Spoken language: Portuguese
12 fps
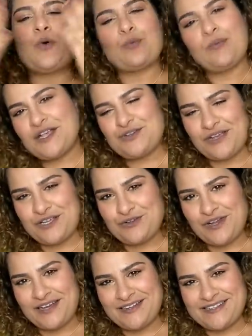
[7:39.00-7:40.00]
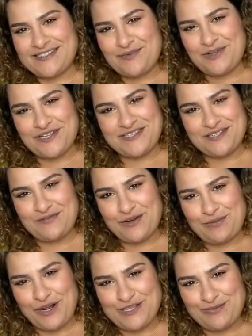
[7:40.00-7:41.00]
Um beijo, um queijo, corega em cima e a gente se vê
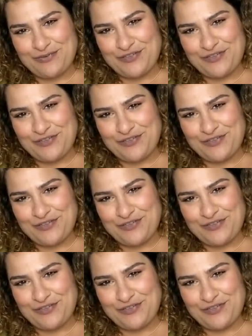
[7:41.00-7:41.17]
no próximo